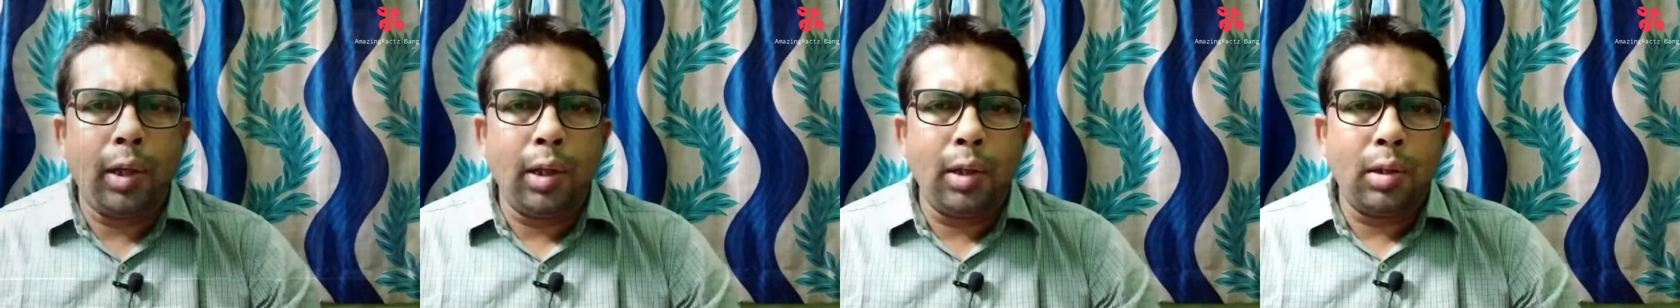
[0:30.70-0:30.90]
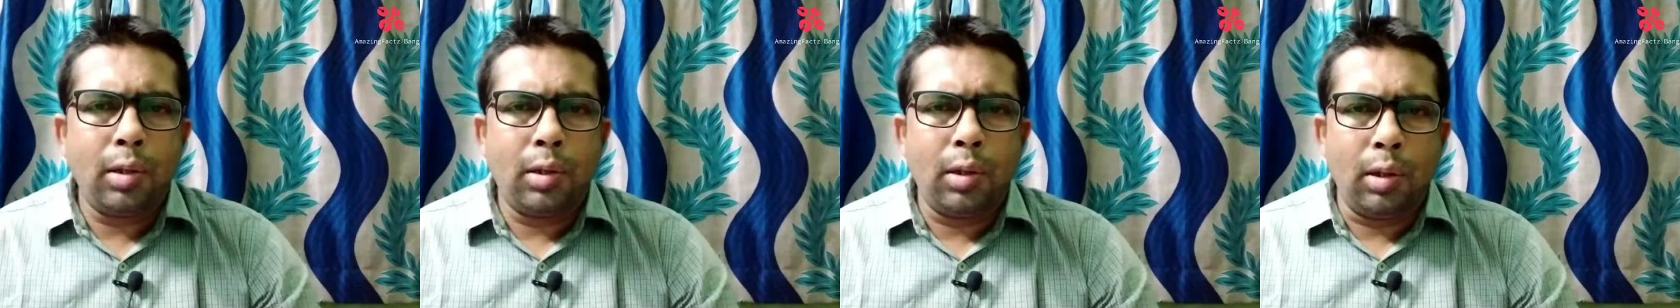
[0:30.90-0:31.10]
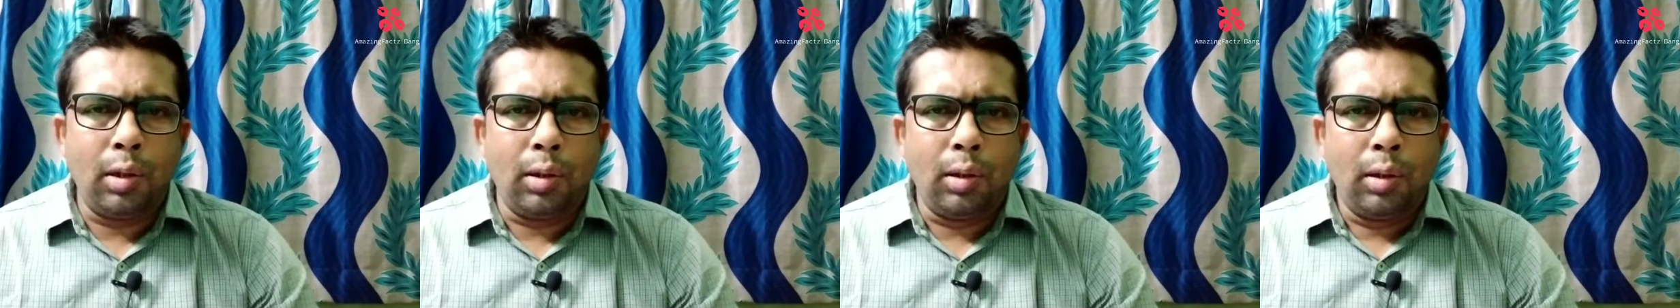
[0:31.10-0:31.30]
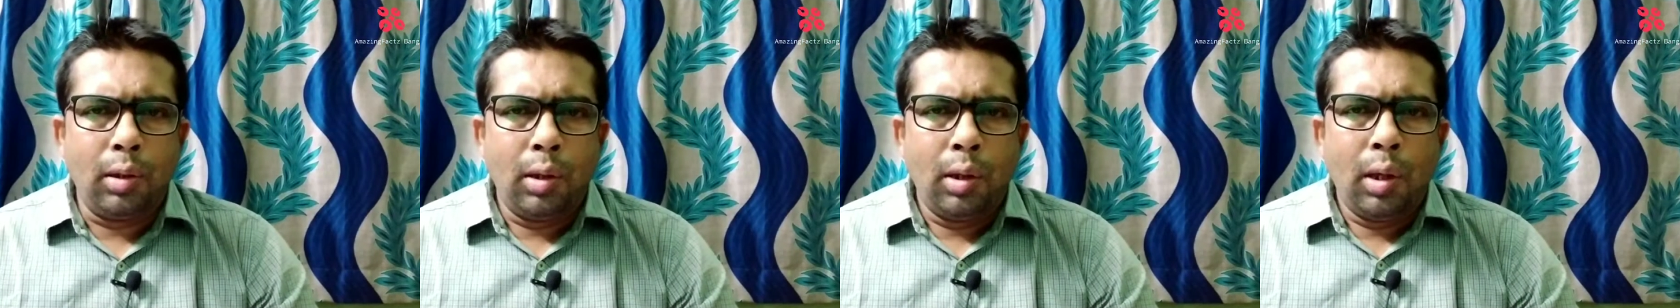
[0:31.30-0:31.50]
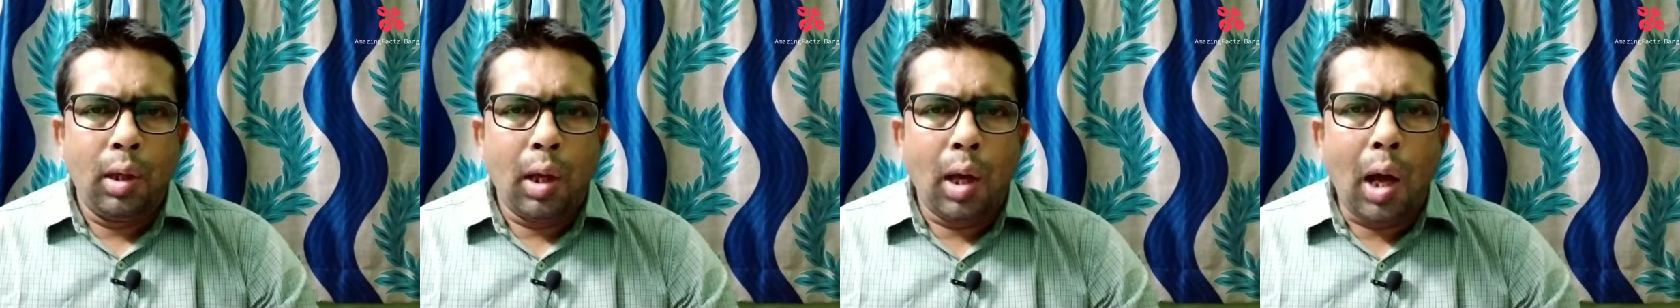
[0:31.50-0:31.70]
এগেনস্টে
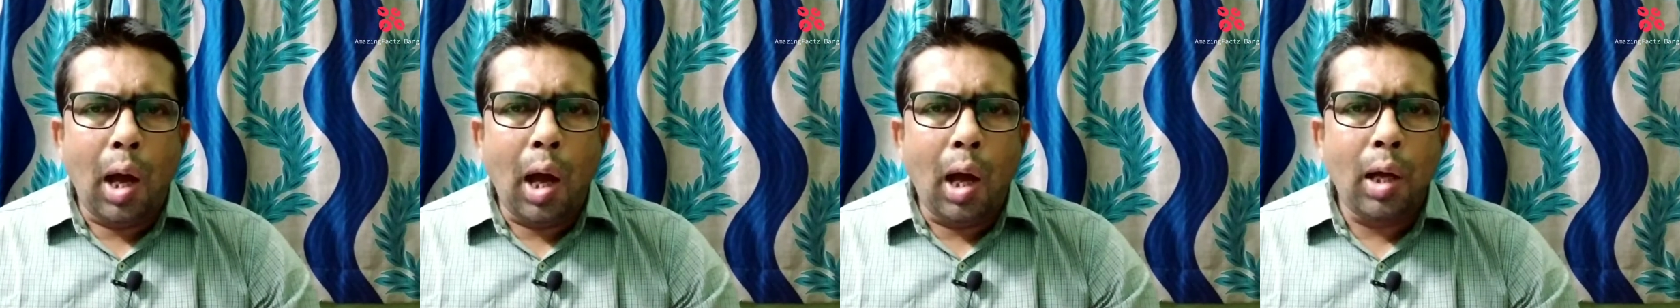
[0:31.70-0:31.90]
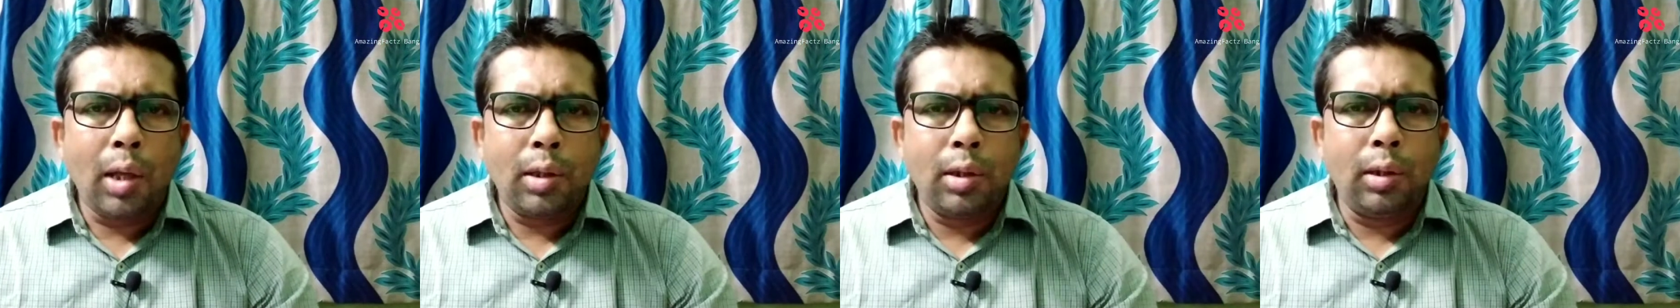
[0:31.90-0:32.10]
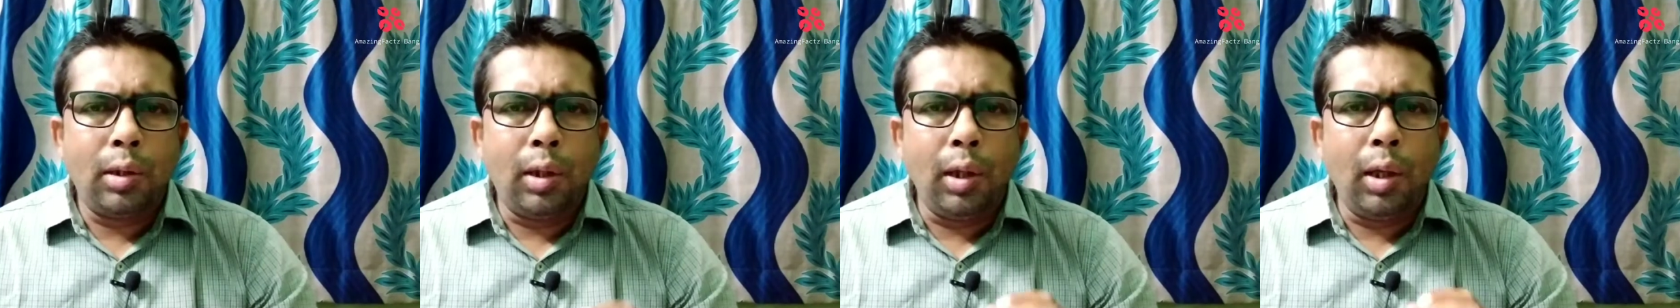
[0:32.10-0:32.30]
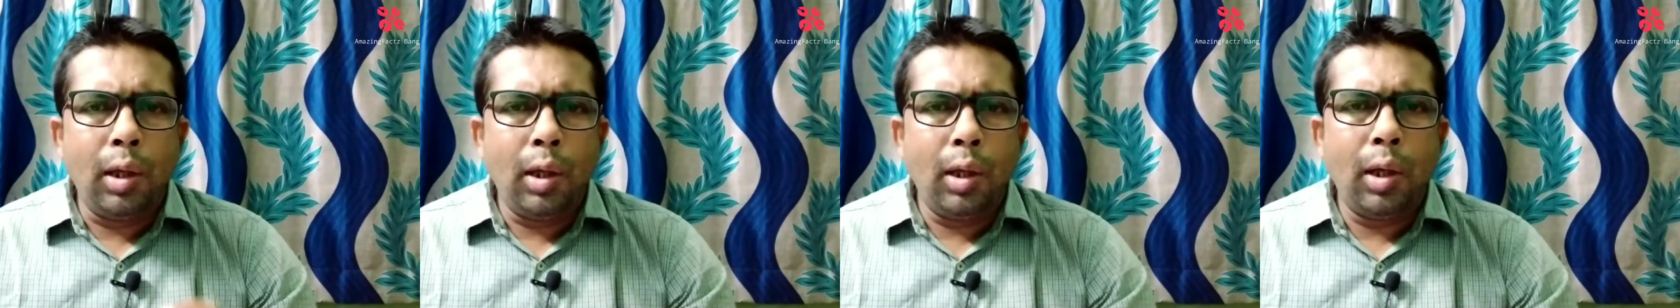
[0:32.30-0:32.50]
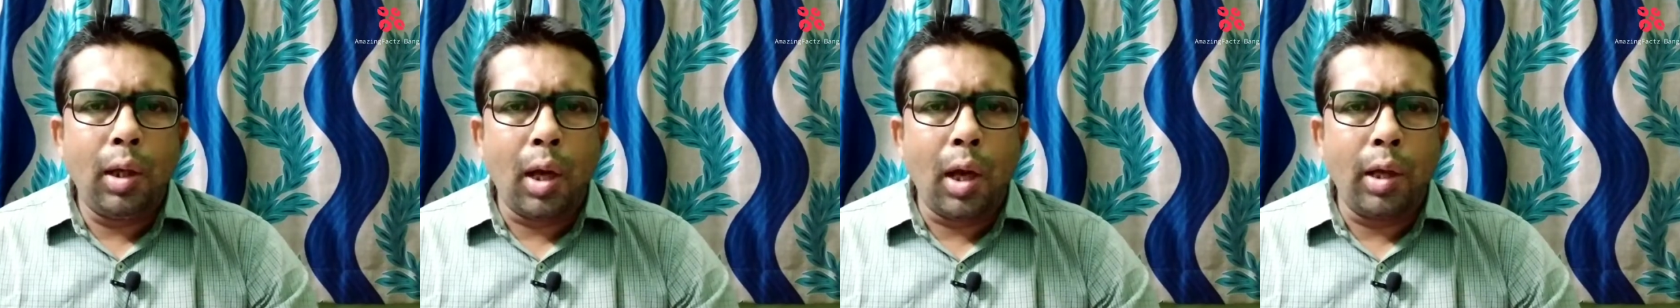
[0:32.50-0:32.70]
আজ
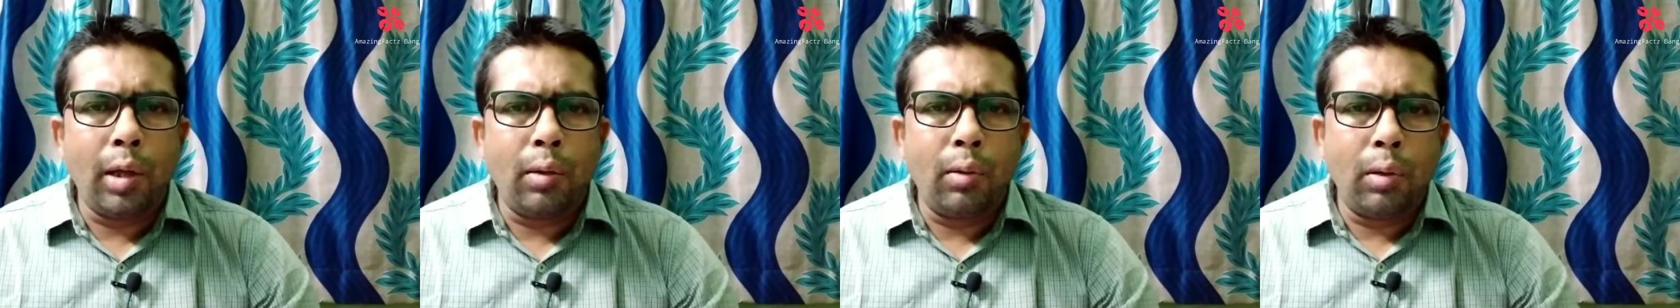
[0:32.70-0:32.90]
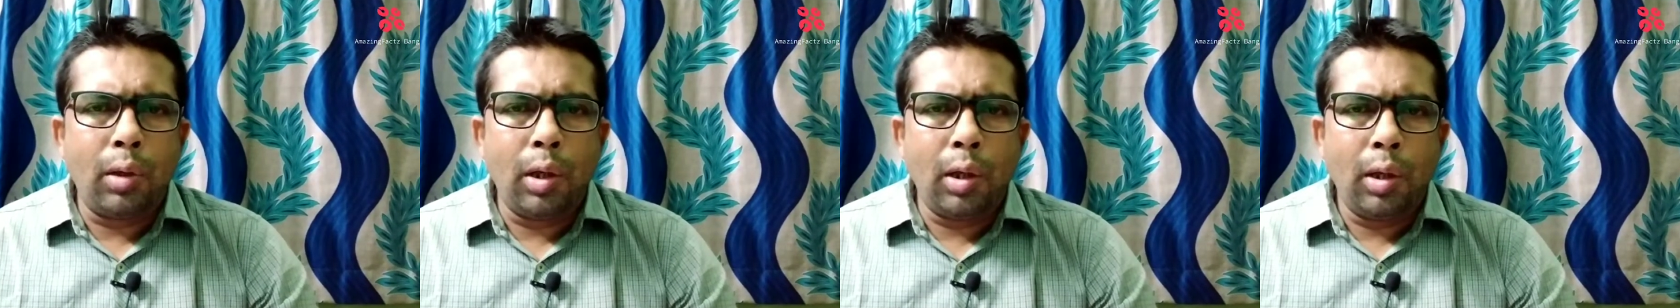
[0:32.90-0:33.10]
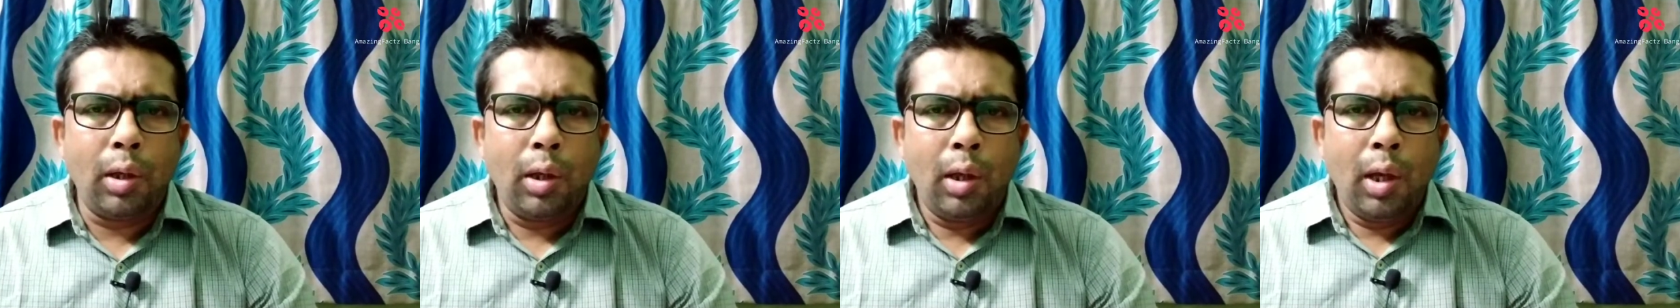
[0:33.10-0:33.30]
দিল্লি হাইকোর্টে